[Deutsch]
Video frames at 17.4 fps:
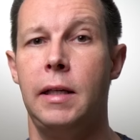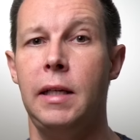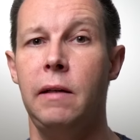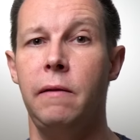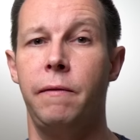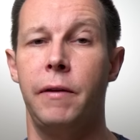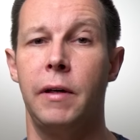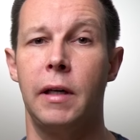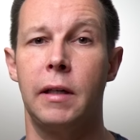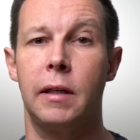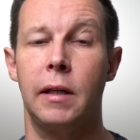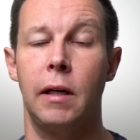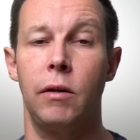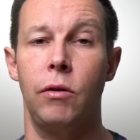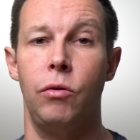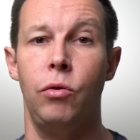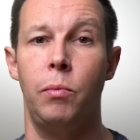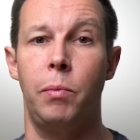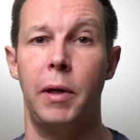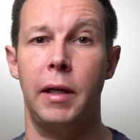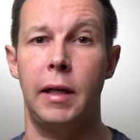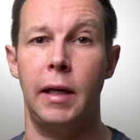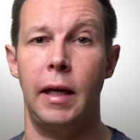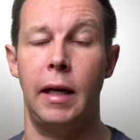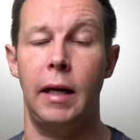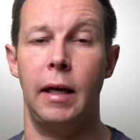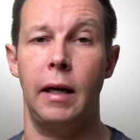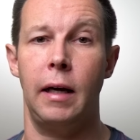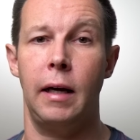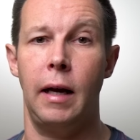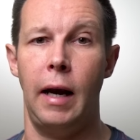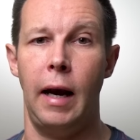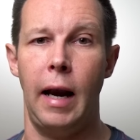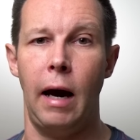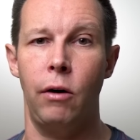Die wird dann über den
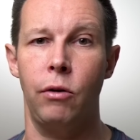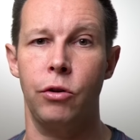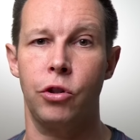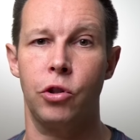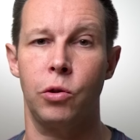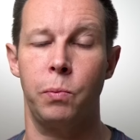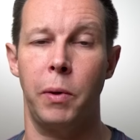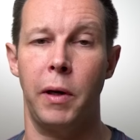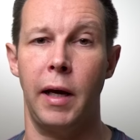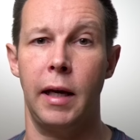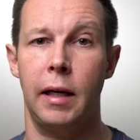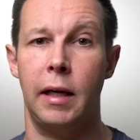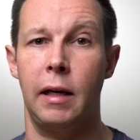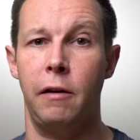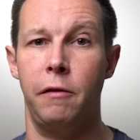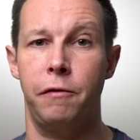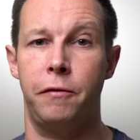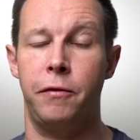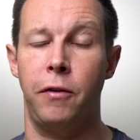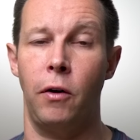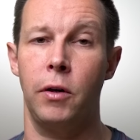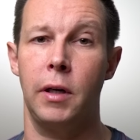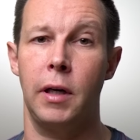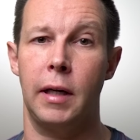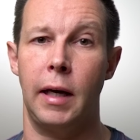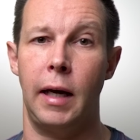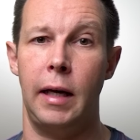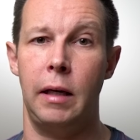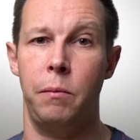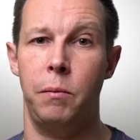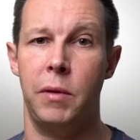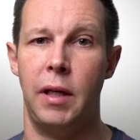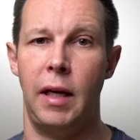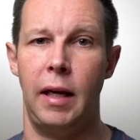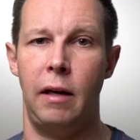Lautsprecher von
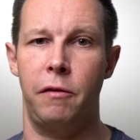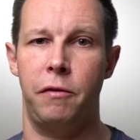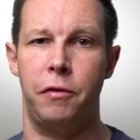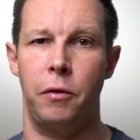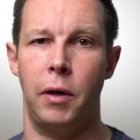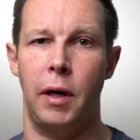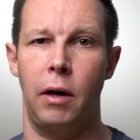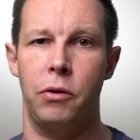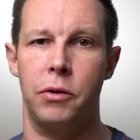deinem Telefon